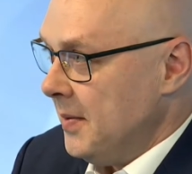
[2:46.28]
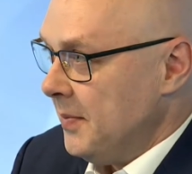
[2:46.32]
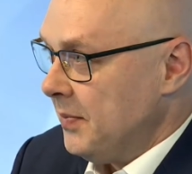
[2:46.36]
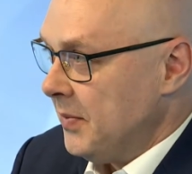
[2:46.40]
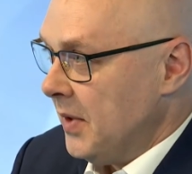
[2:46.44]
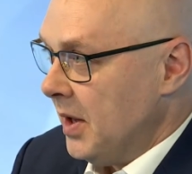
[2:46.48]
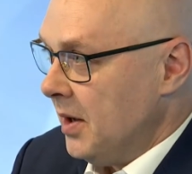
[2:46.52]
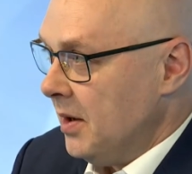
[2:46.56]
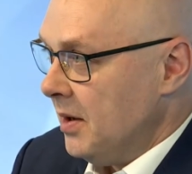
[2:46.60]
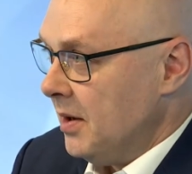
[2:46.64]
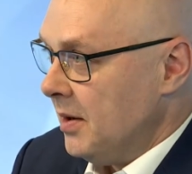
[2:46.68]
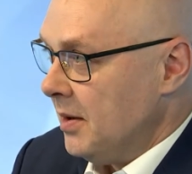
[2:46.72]

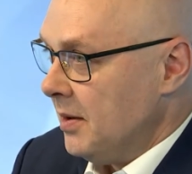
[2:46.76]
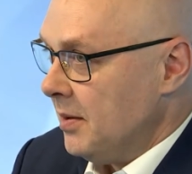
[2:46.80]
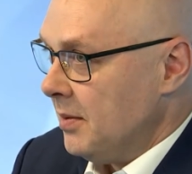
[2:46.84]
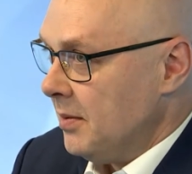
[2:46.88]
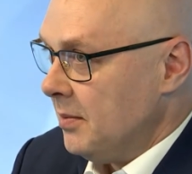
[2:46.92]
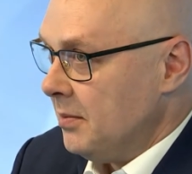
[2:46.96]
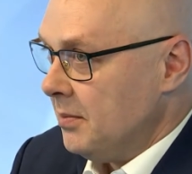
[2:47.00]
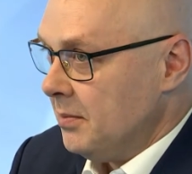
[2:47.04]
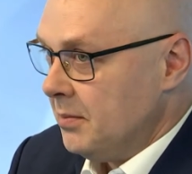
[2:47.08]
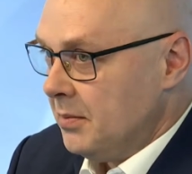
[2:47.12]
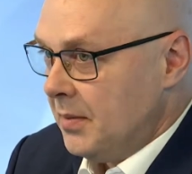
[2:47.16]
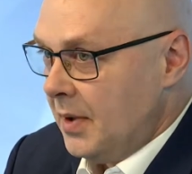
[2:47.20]
а,
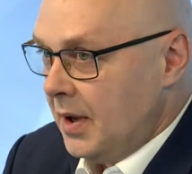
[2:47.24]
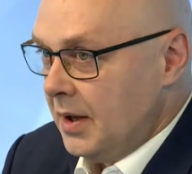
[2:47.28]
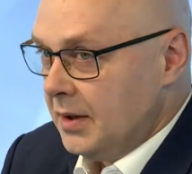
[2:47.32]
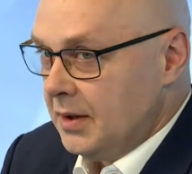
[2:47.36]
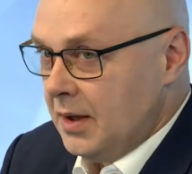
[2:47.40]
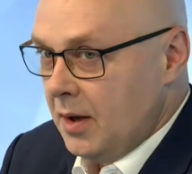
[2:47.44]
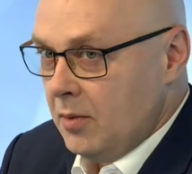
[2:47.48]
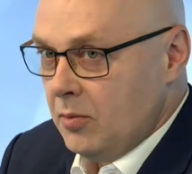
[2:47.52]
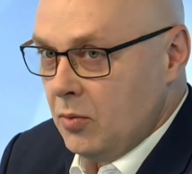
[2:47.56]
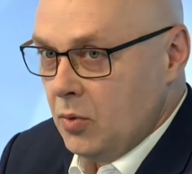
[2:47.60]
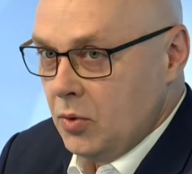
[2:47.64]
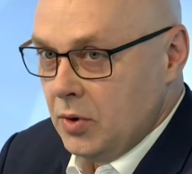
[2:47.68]

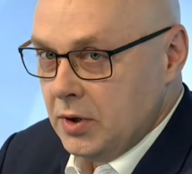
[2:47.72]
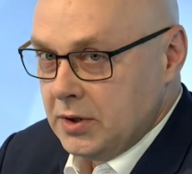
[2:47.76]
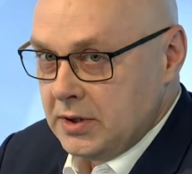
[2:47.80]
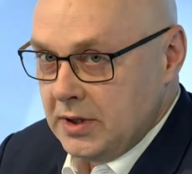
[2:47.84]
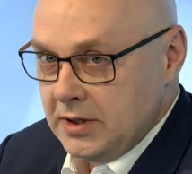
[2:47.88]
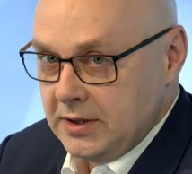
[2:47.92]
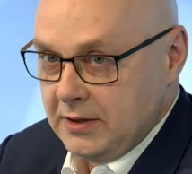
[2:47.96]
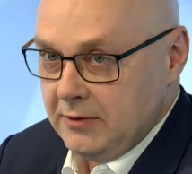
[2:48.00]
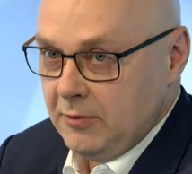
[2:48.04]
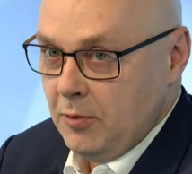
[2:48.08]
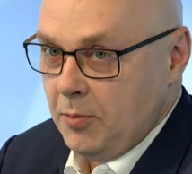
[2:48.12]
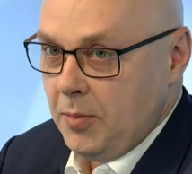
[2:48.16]
одному из
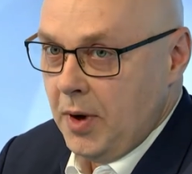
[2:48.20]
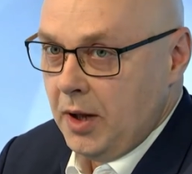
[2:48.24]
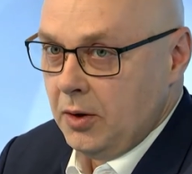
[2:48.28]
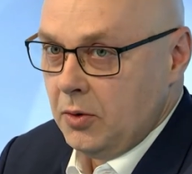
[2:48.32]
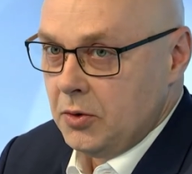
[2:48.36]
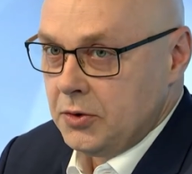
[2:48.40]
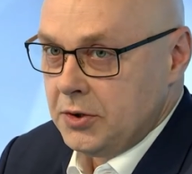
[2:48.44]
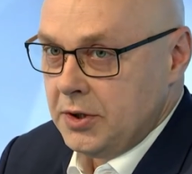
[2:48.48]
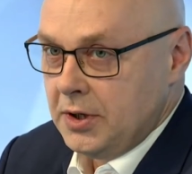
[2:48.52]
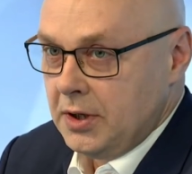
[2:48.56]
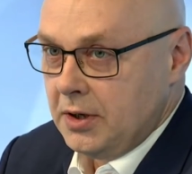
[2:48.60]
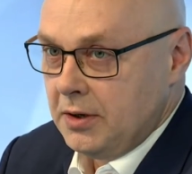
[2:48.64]

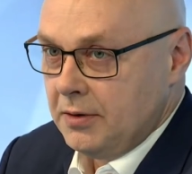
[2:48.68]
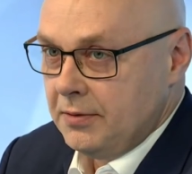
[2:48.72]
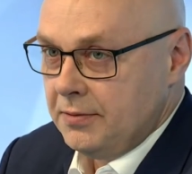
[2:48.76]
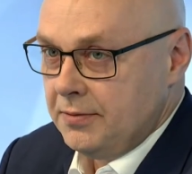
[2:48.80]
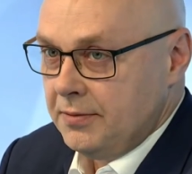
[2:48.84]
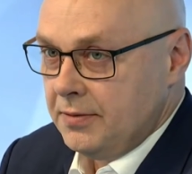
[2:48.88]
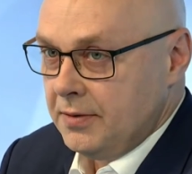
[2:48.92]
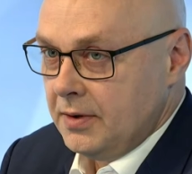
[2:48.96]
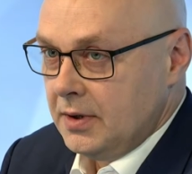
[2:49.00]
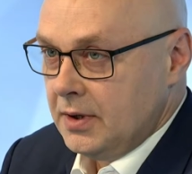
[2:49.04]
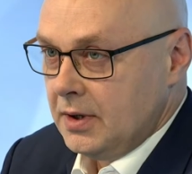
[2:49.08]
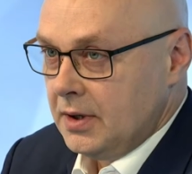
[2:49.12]
основоположников
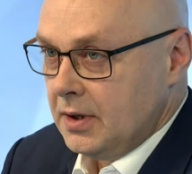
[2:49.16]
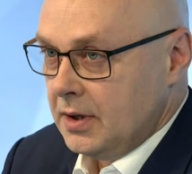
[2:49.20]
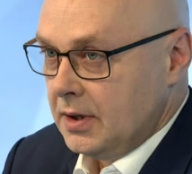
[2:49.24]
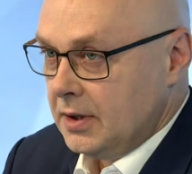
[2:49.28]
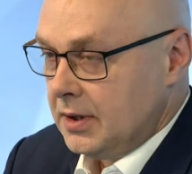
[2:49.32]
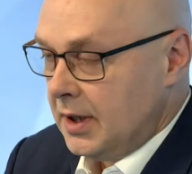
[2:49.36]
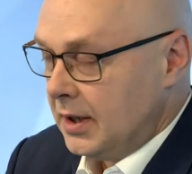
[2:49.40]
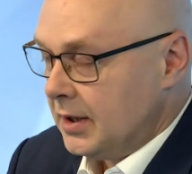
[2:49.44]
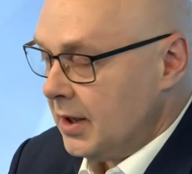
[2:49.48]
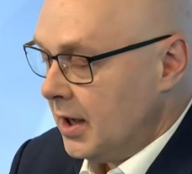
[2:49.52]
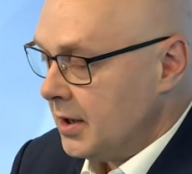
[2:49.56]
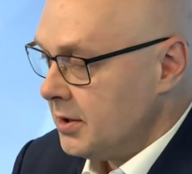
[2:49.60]

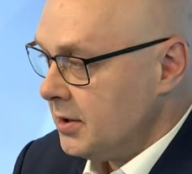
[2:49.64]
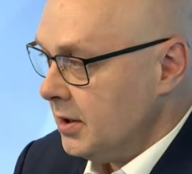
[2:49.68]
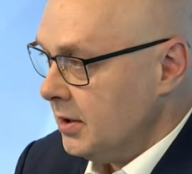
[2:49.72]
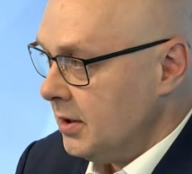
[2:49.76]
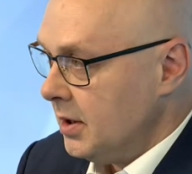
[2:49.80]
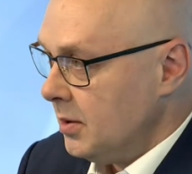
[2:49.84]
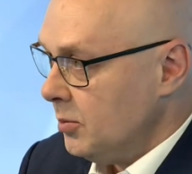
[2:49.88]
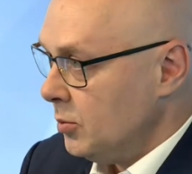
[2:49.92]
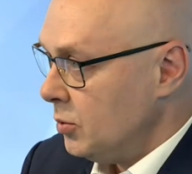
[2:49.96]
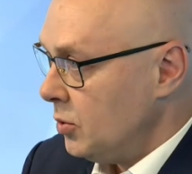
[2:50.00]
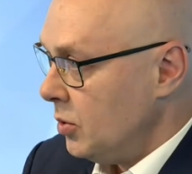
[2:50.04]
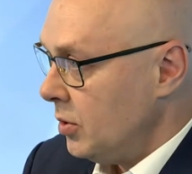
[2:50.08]
татарской
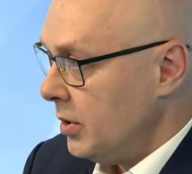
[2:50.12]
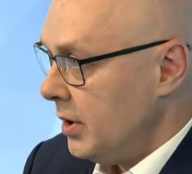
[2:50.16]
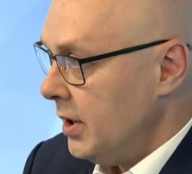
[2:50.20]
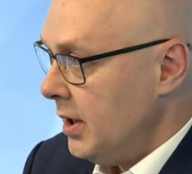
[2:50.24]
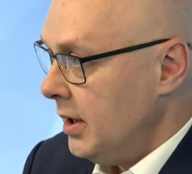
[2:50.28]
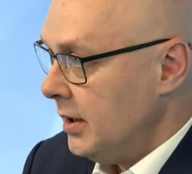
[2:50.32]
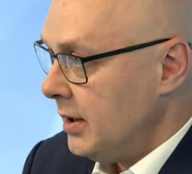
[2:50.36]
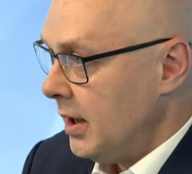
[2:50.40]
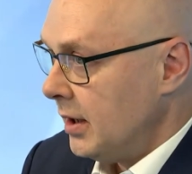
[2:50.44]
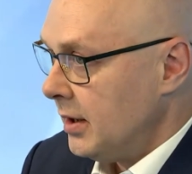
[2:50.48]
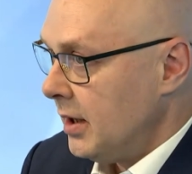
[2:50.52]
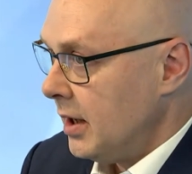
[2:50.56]

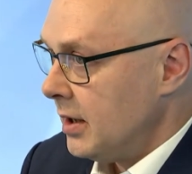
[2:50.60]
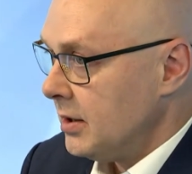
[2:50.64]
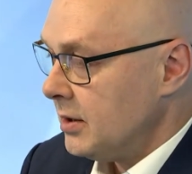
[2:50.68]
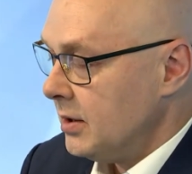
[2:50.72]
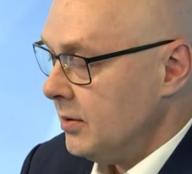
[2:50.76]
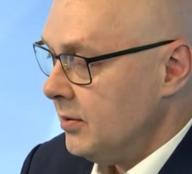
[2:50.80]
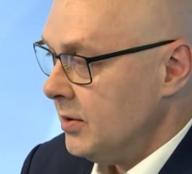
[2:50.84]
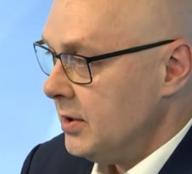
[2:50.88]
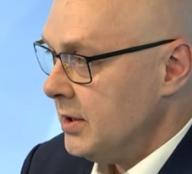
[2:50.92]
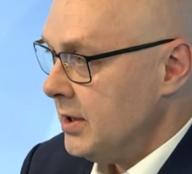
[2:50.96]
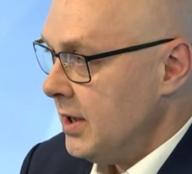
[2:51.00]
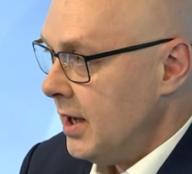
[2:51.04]
драматургии,
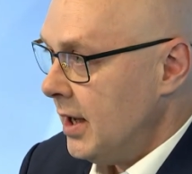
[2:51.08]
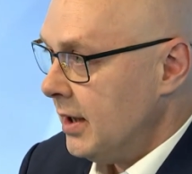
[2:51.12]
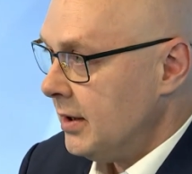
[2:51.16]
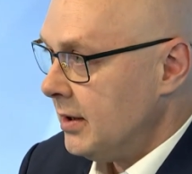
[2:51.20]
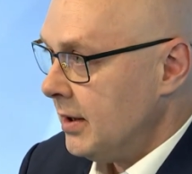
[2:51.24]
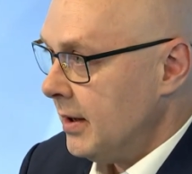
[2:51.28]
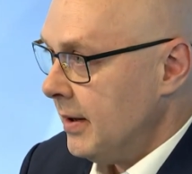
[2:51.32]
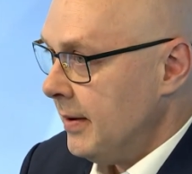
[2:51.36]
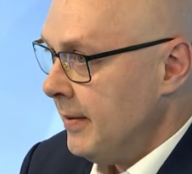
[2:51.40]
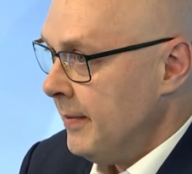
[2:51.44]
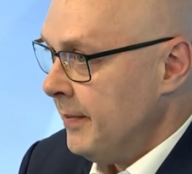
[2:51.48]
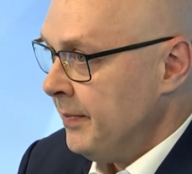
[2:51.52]
татарского
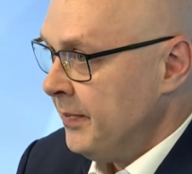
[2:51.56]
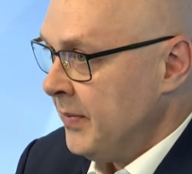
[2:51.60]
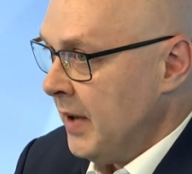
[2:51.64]
театра.